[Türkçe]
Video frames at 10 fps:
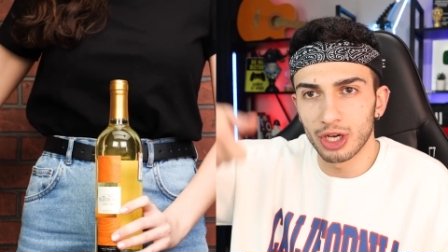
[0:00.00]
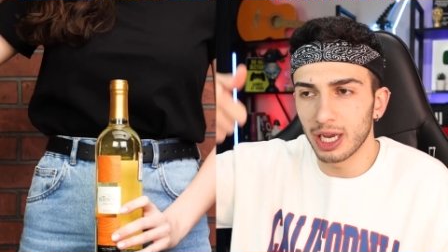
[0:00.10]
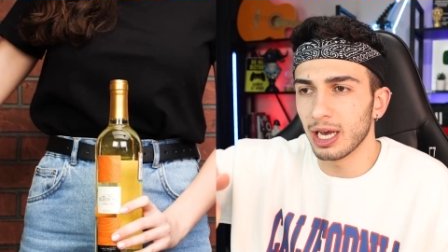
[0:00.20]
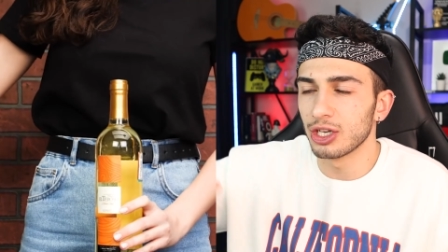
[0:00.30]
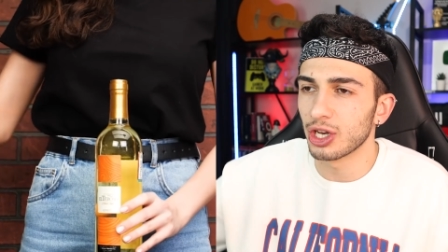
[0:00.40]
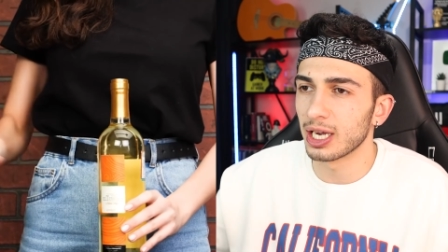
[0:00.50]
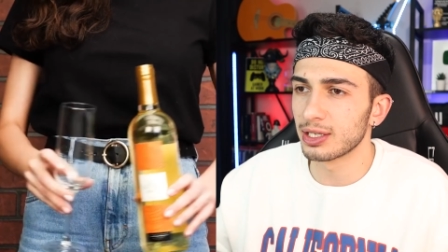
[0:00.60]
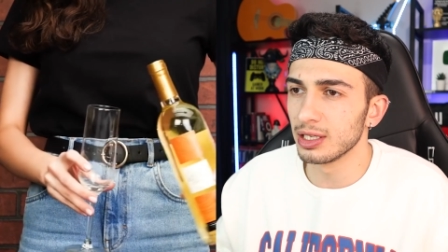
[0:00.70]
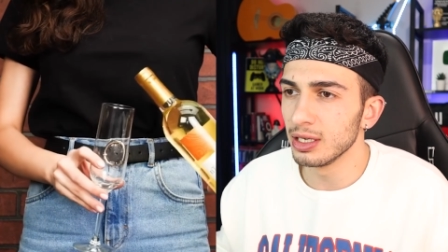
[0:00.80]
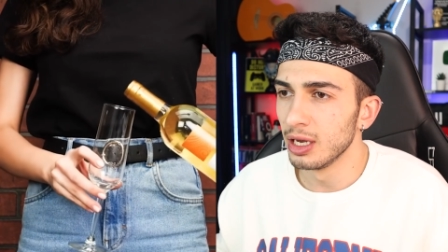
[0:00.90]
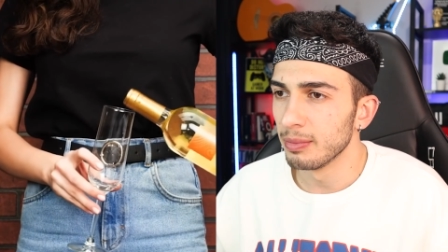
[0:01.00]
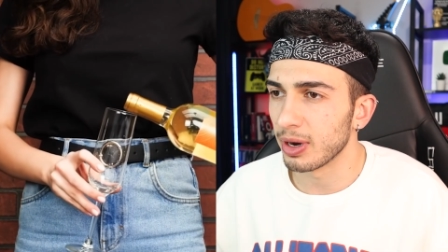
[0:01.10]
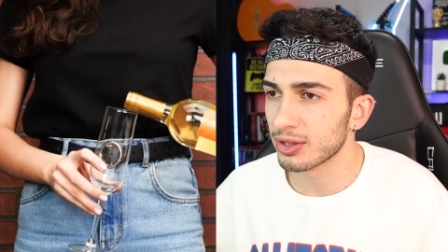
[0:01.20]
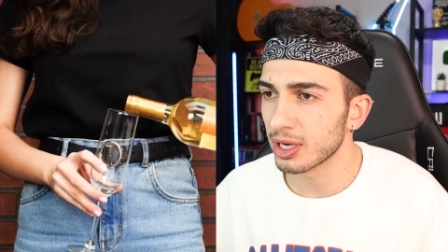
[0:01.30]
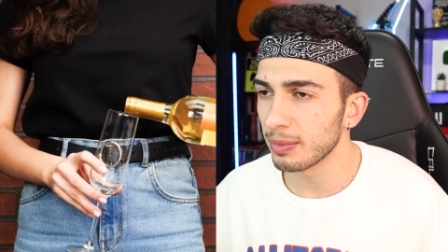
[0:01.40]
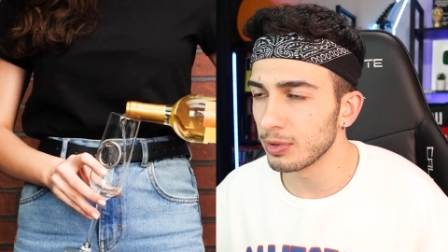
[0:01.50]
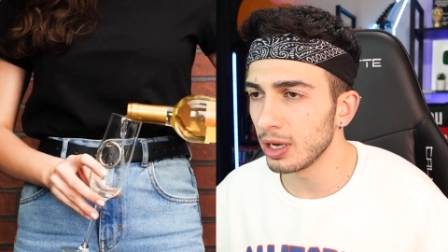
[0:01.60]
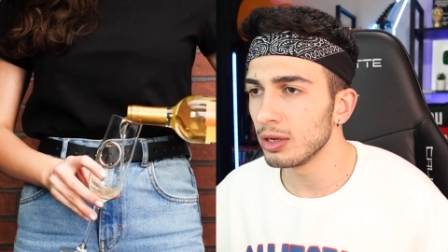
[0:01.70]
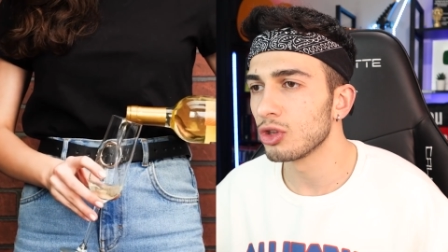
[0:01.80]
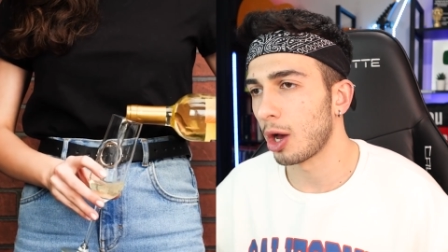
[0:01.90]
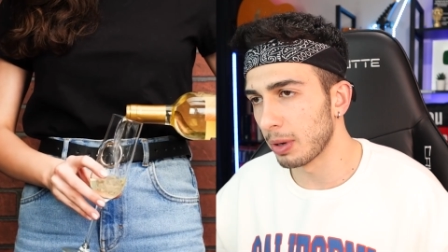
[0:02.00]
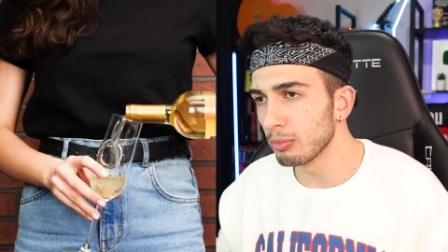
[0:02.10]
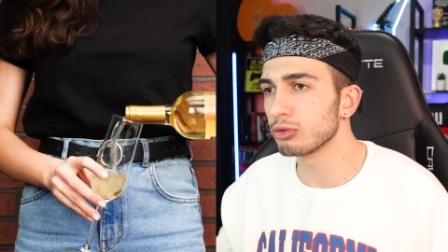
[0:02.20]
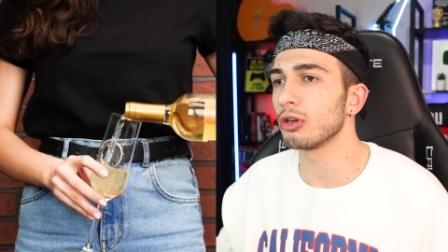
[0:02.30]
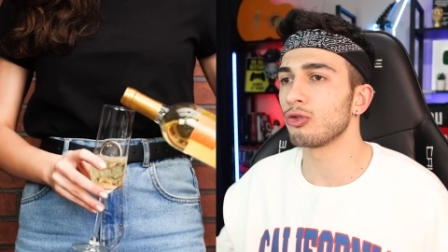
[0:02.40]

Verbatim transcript: Şeyle açarsın. Matkapla. Tamam bu da